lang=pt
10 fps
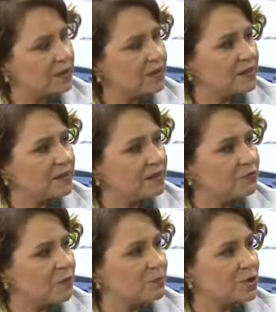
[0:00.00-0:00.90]
em, em
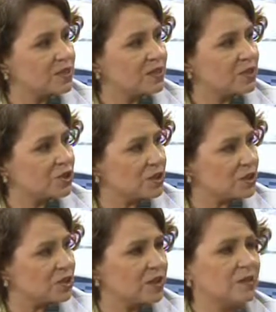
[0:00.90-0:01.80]
forma de
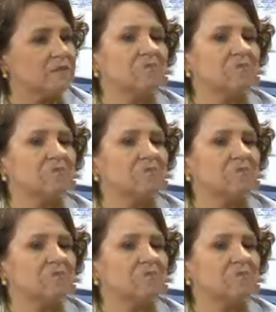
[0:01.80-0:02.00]
estatística